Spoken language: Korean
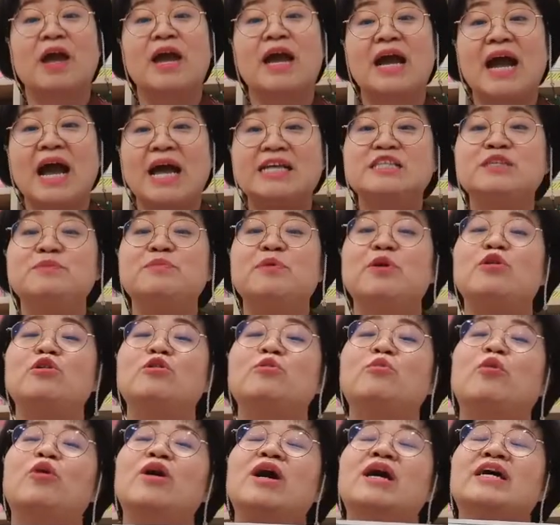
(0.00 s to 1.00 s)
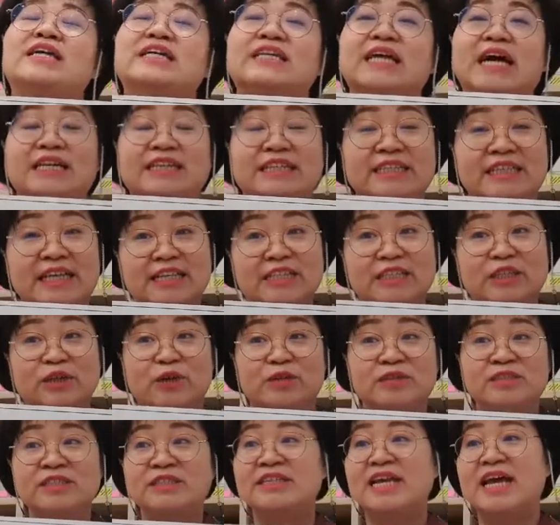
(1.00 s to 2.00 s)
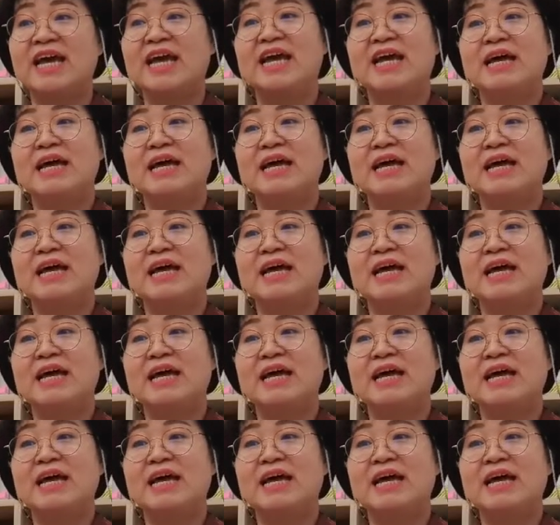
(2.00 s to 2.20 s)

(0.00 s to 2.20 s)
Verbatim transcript: 가지별로 모양이 다르다는 거는